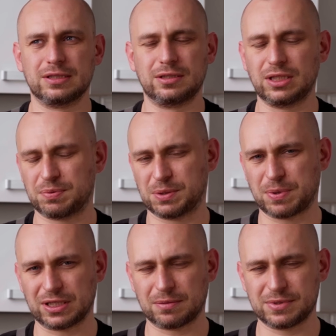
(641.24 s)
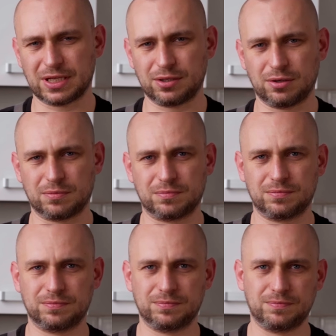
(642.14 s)
Nie przepadam za nią.
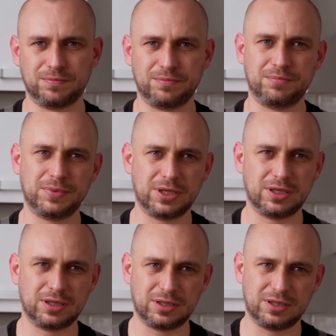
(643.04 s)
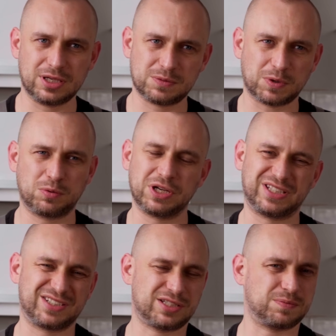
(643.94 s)
Mi nie smakuje
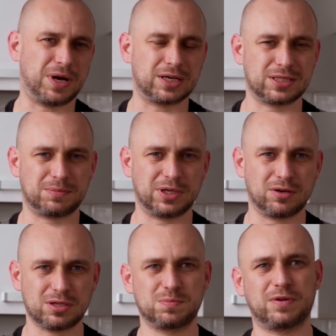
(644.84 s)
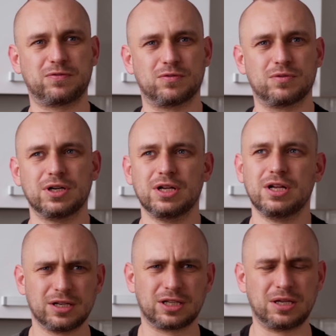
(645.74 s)
też smak samego rozbefu.
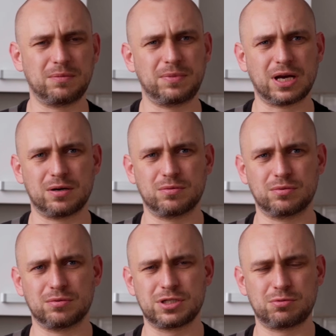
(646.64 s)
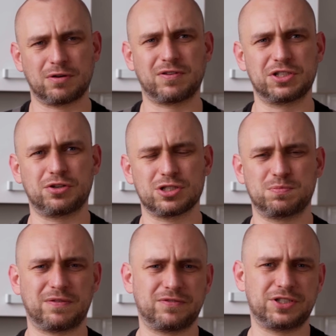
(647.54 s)
Gdybym miał usłować
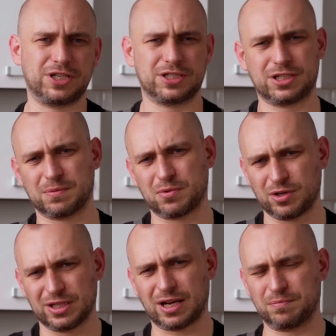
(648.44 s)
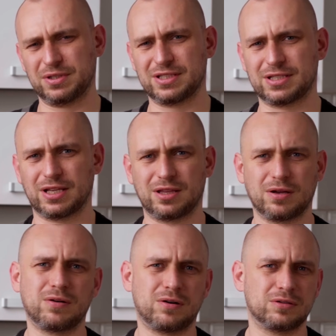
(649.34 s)
rozbew gdzieś na mojej drabince,
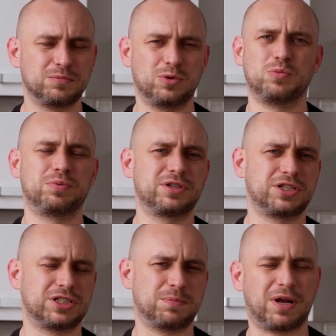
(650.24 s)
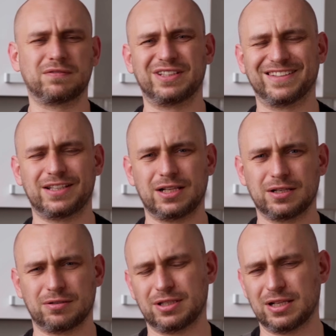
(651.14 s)
to on byłby gdzieś naprawdę
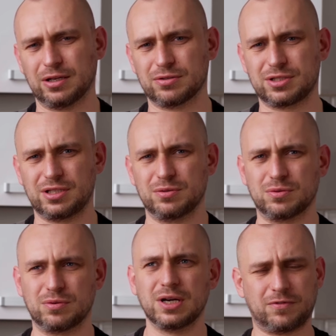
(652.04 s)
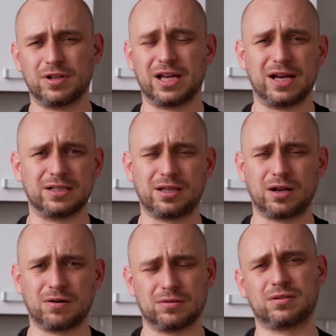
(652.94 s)
daleko, daleko z tyłu. Wolę
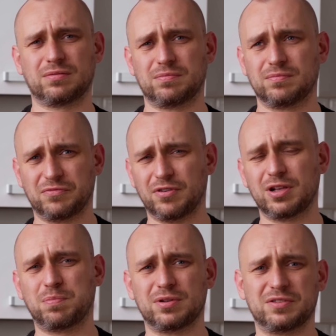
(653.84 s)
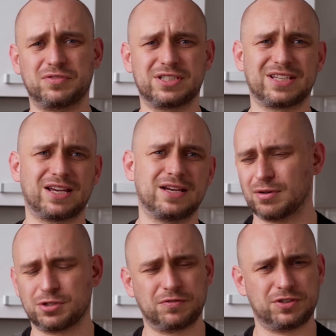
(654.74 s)
antrykot, wolę polędwicę,
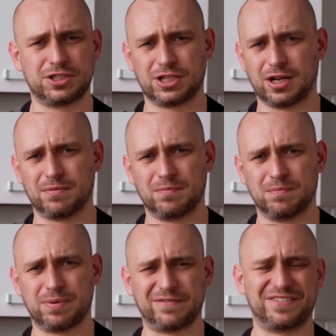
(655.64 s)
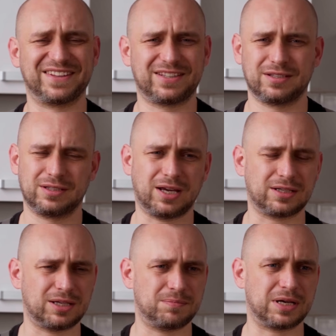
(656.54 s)
oczywiście bawet
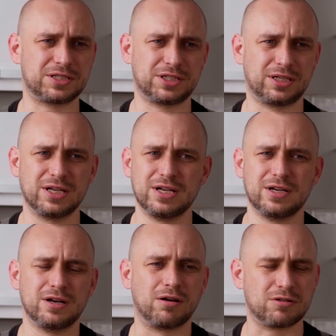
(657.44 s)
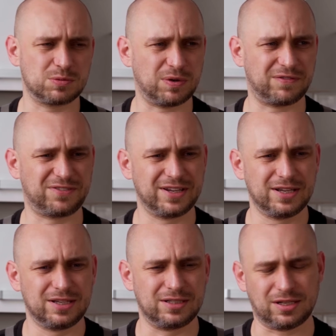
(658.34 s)
jak najbardziej. Rozbew
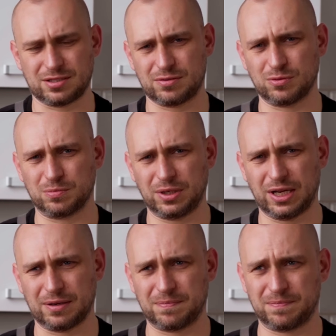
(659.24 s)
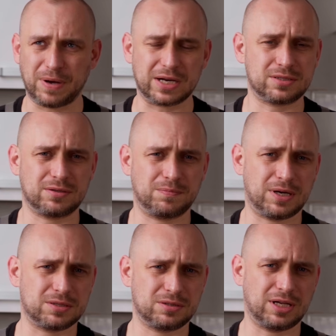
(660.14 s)
jest u mnie bardzo,
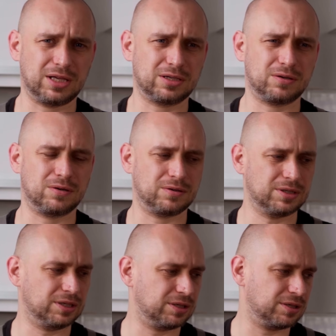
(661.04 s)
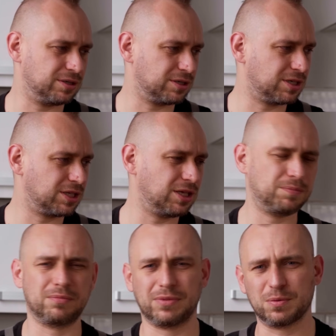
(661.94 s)
bardzo daleko i
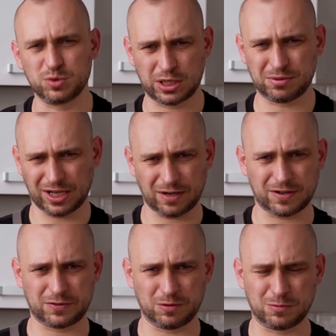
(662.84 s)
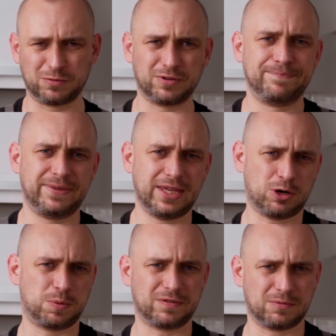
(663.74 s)
gdybym nie musiał nagrywać filmów, nie
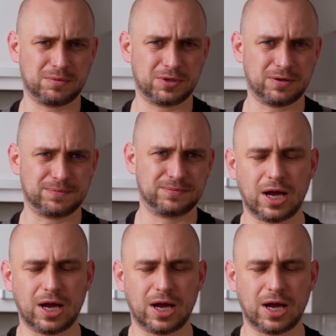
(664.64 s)
kupowałbym go.